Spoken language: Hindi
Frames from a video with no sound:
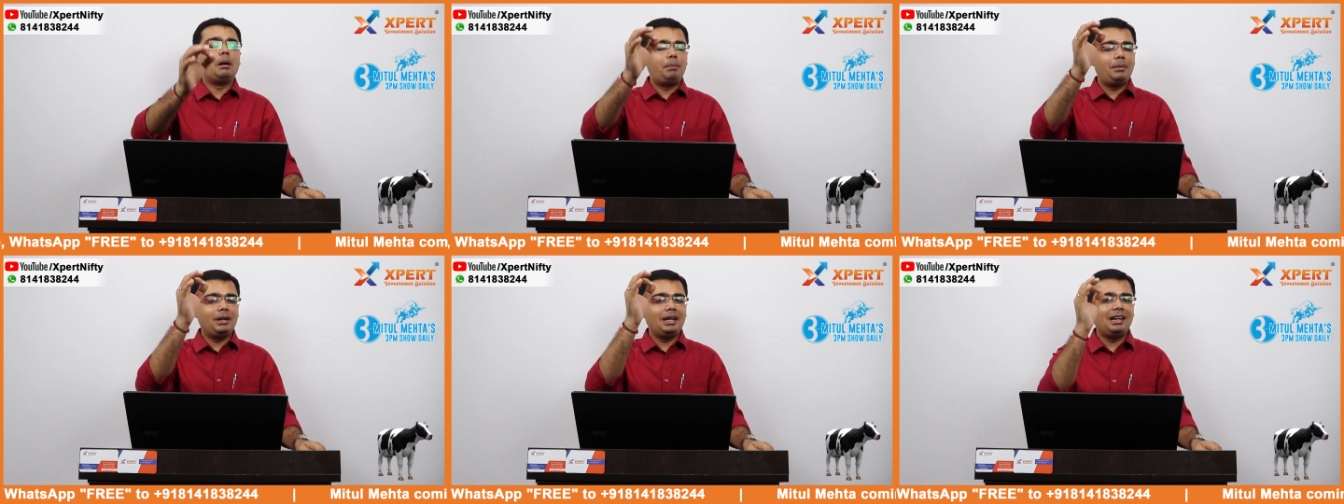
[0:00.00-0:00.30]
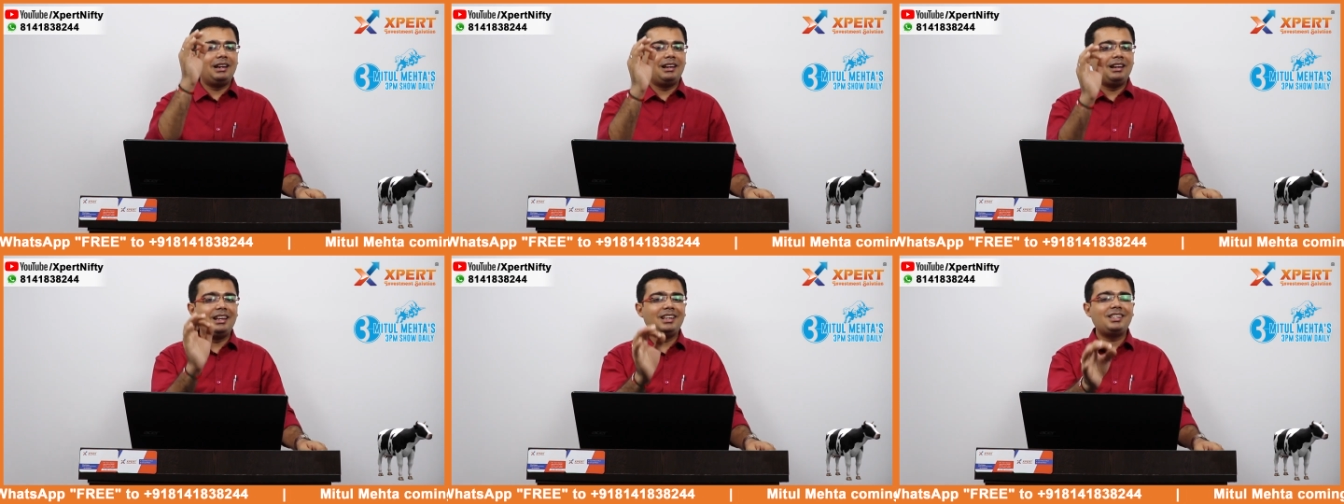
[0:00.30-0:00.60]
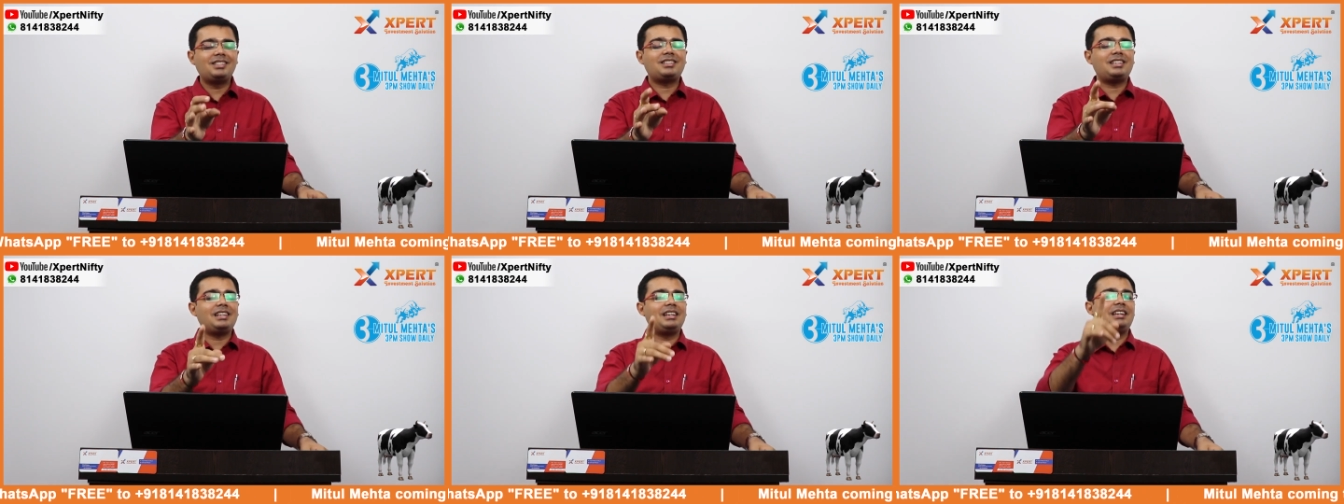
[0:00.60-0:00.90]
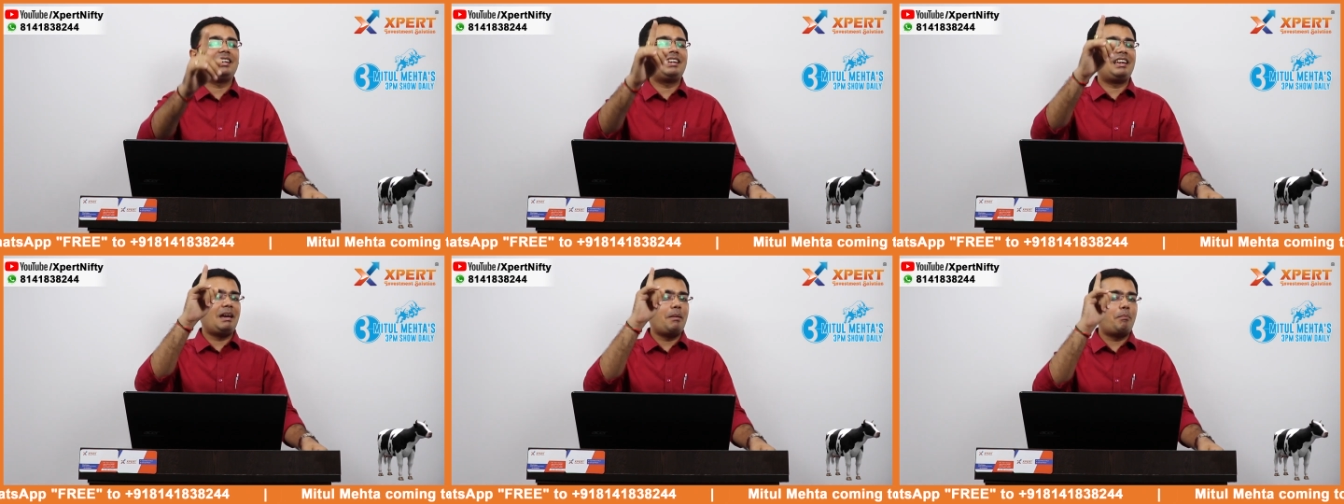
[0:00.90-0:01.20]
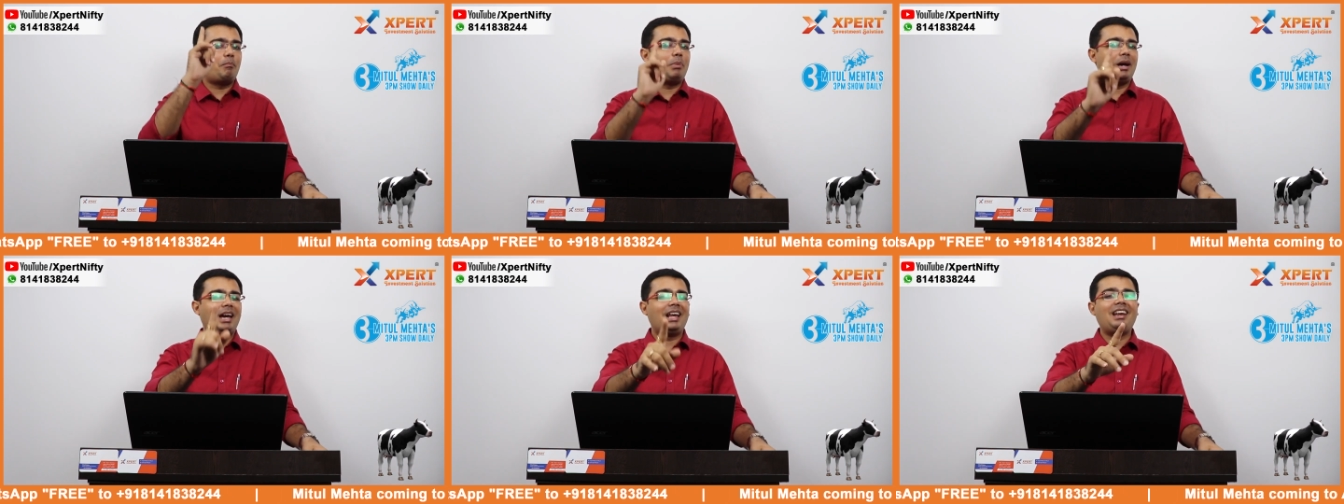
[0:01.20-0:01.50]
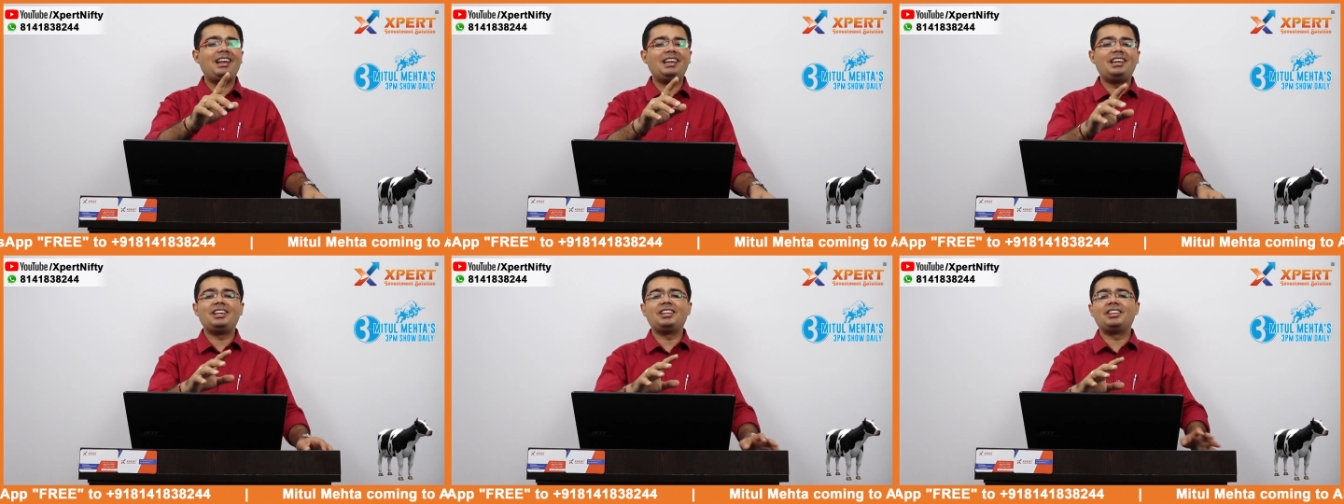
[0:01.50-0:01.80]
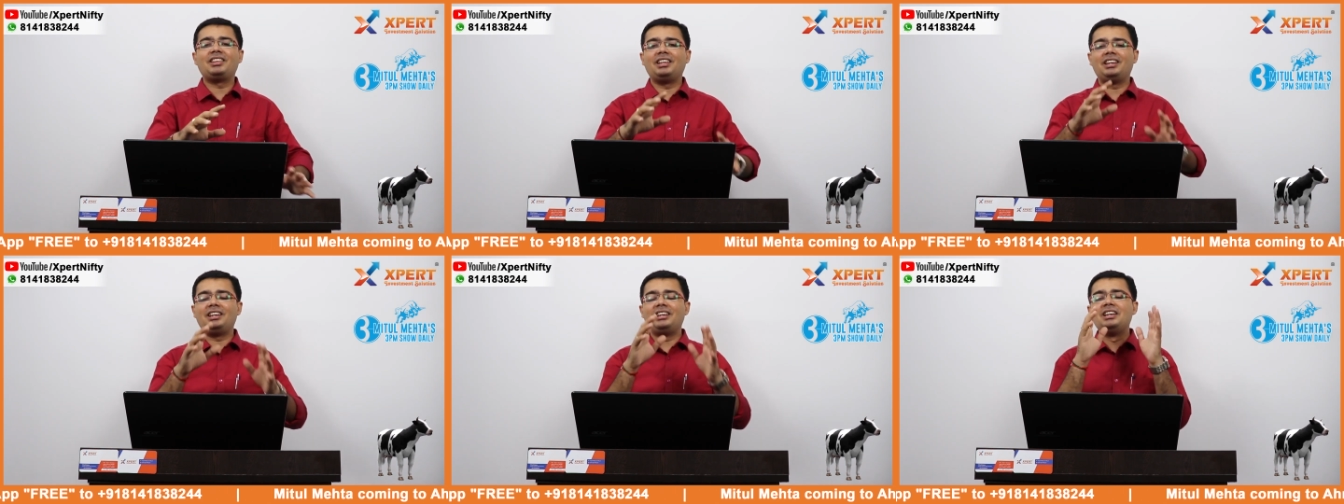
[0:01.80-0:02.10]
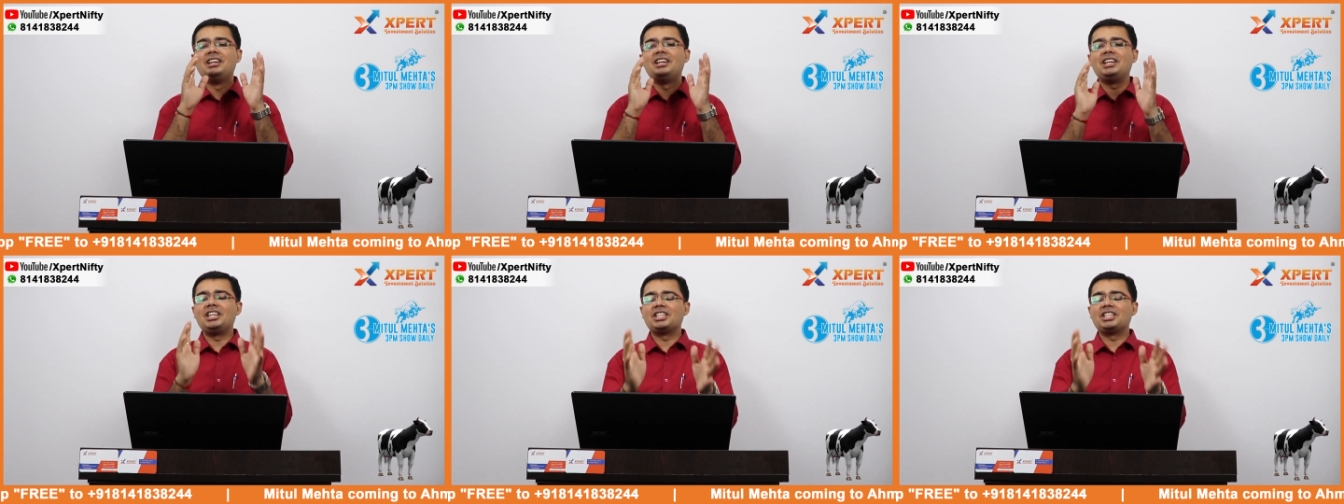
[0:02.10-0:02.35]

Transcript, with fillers: अपने लिस्टिंग के पहले ही दिन